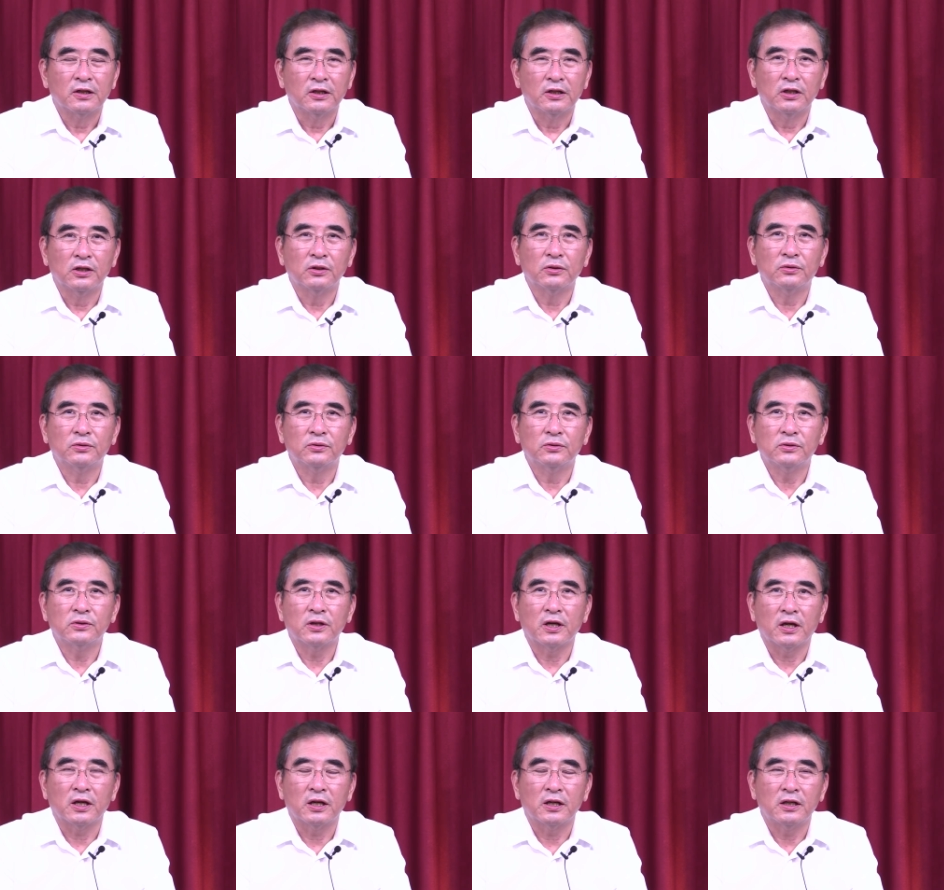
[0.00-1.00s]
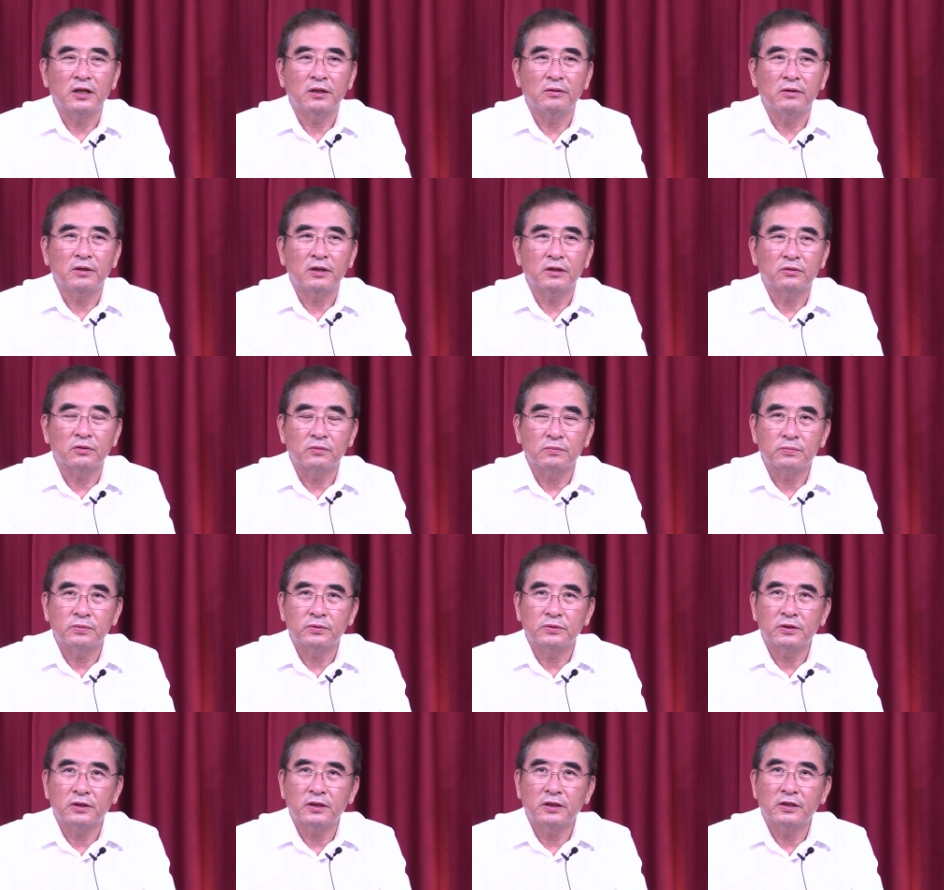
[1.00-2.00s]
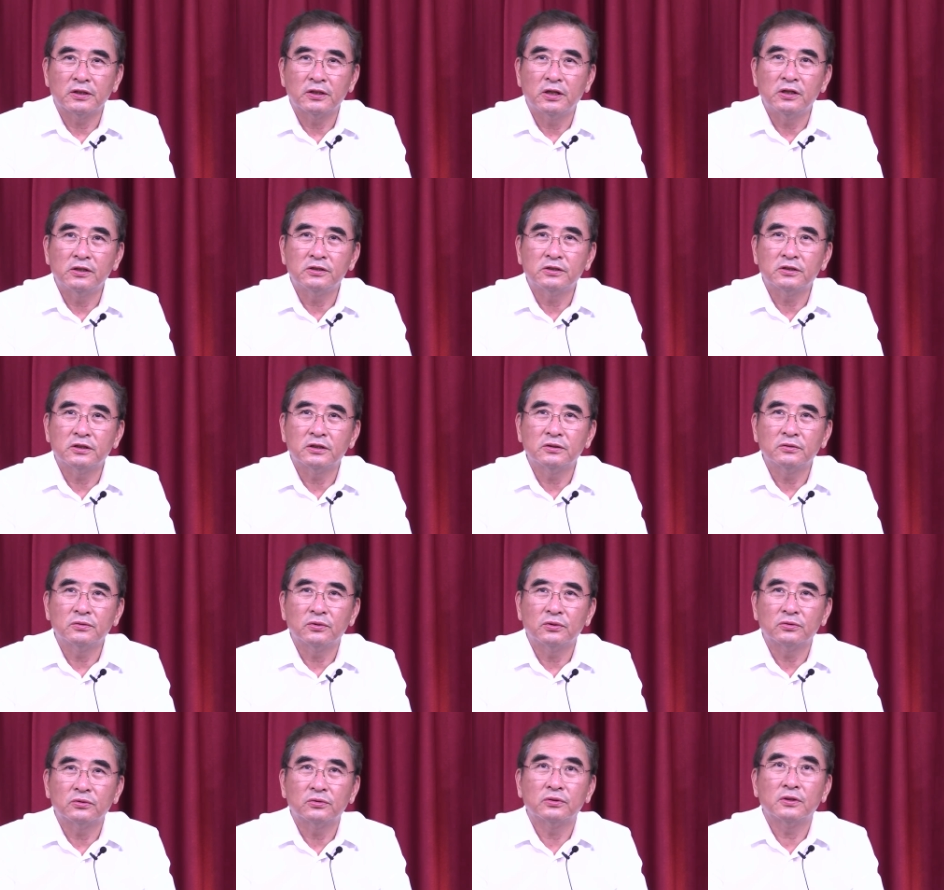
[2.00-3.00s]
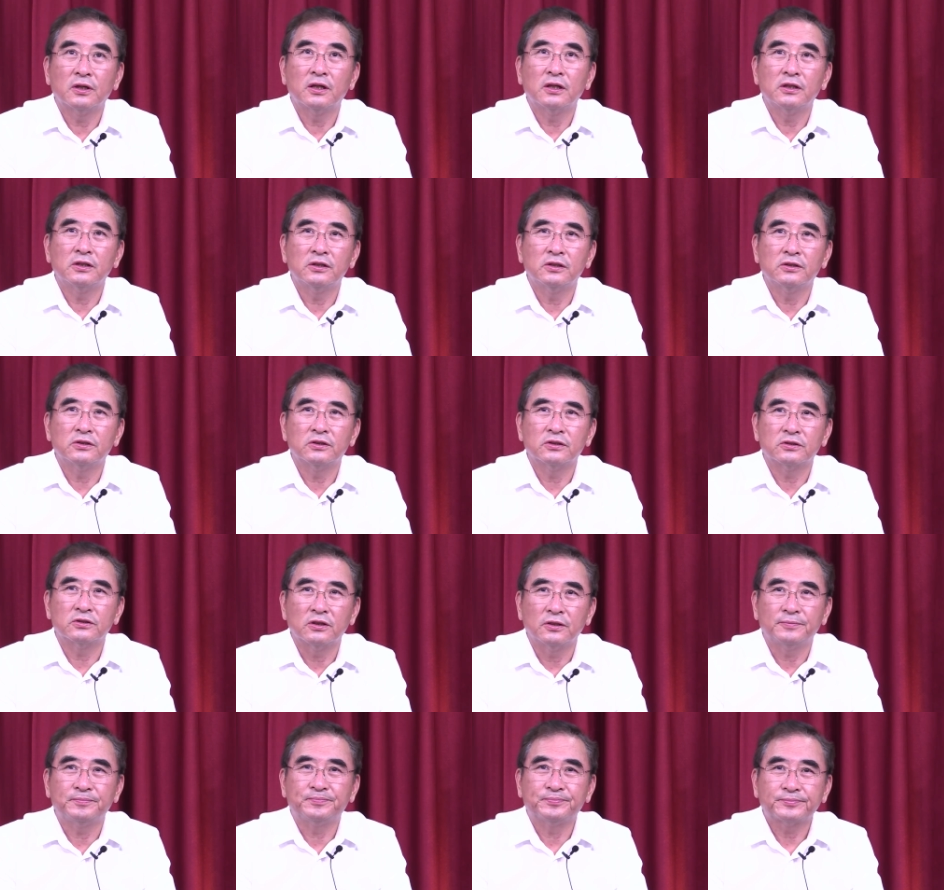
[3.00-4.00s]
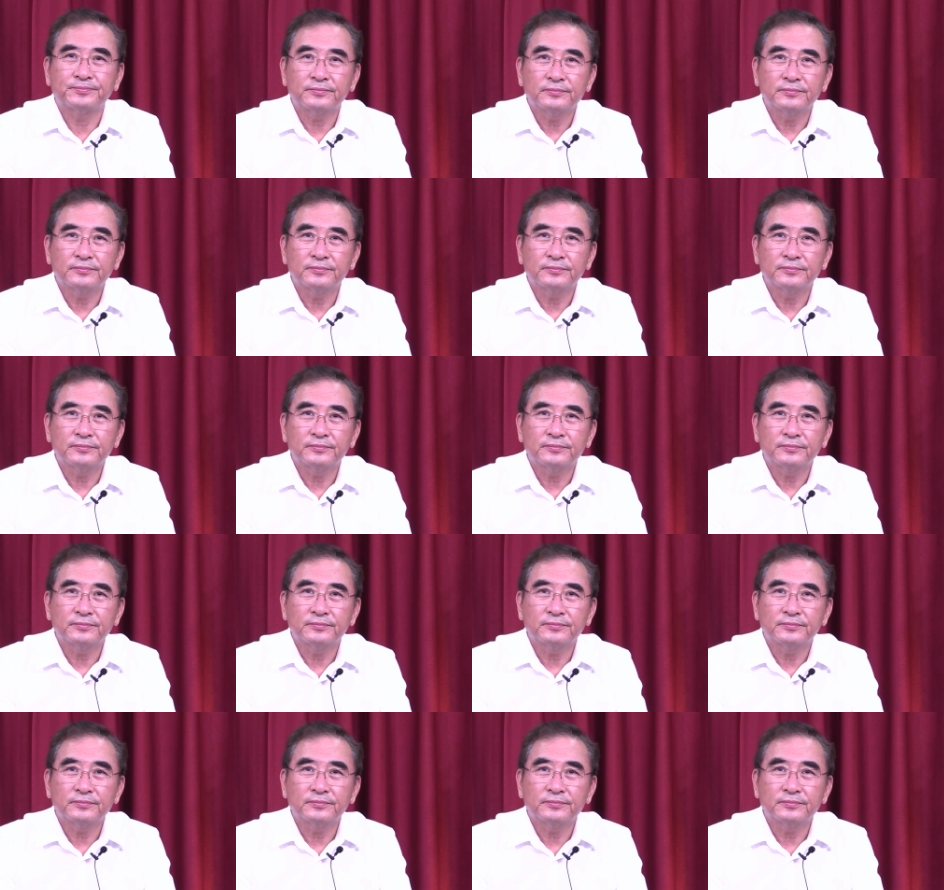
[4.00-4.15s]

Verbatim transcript: 이후 해내외 동포들의 혈전 고투가 이어져서